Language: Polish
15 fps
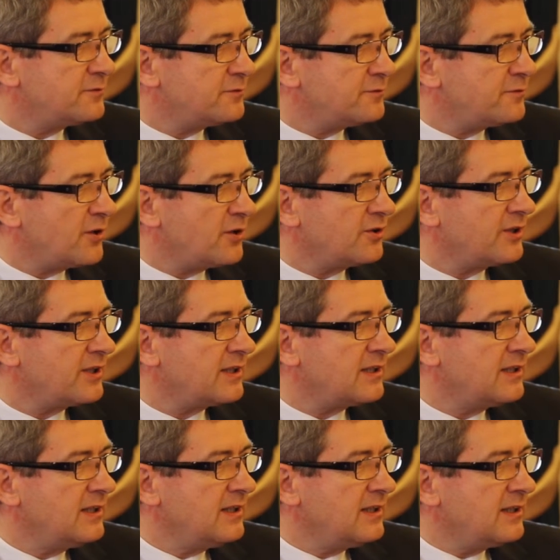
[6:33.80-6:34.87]

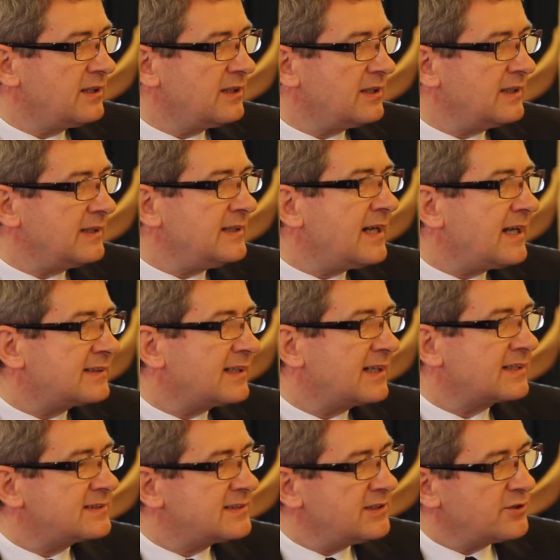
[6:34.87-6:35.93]
wolny i
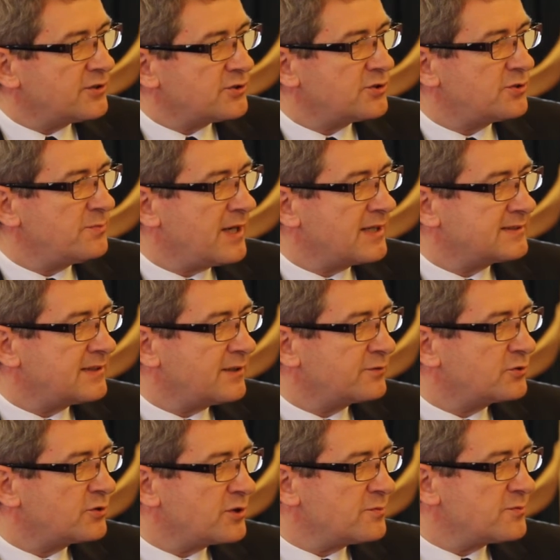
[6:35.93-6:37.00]
atrakcyjność miasta, w
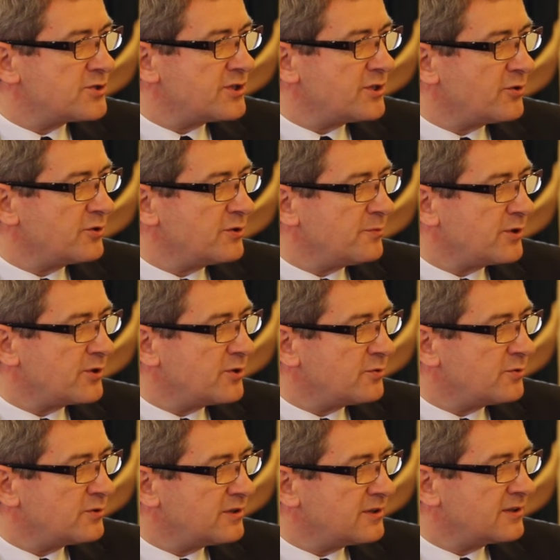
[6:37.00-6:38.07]
którym żyją i
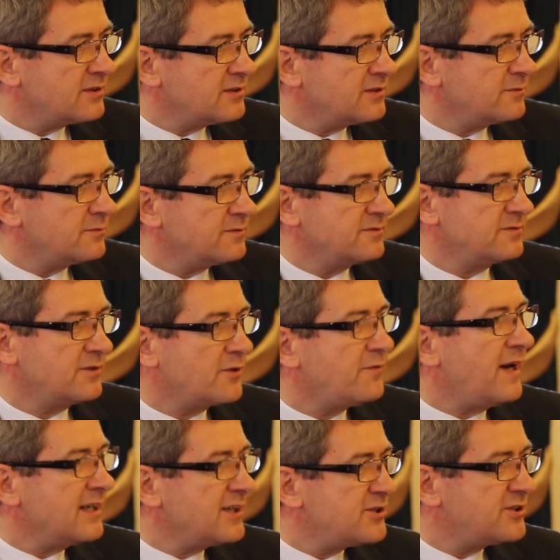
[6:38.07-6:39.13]
mogą
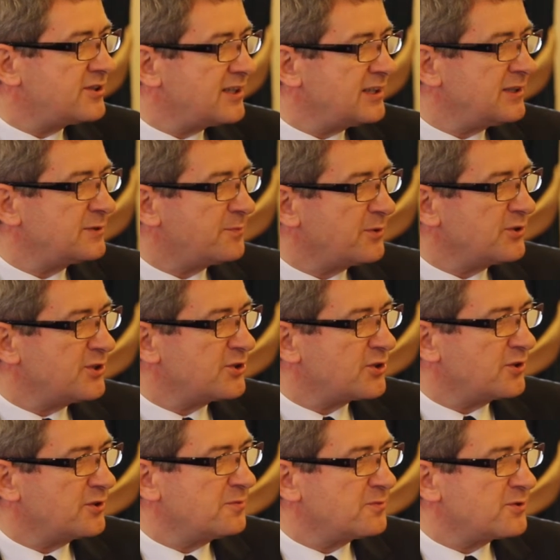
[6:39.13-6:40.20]
chwalić się i z
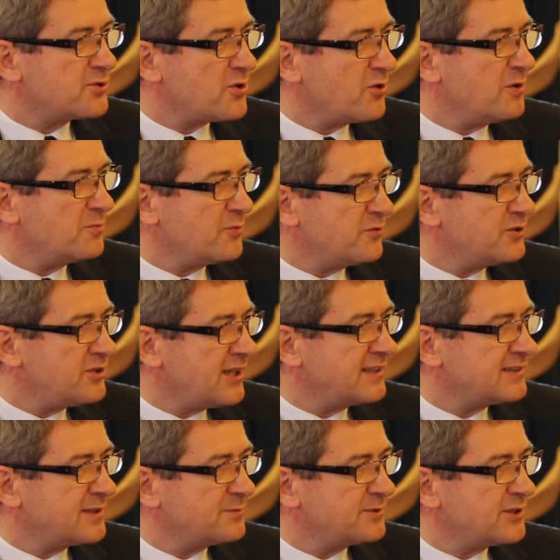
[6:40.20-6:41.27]
podniesionym czołem mówić: Ja
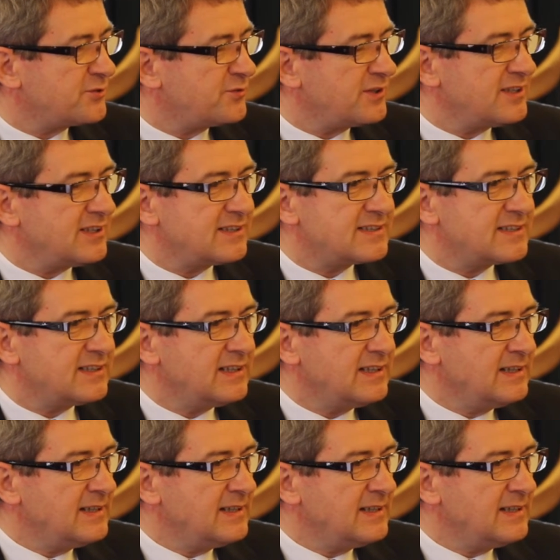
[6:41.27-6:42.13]
jestem ze Świdnicy,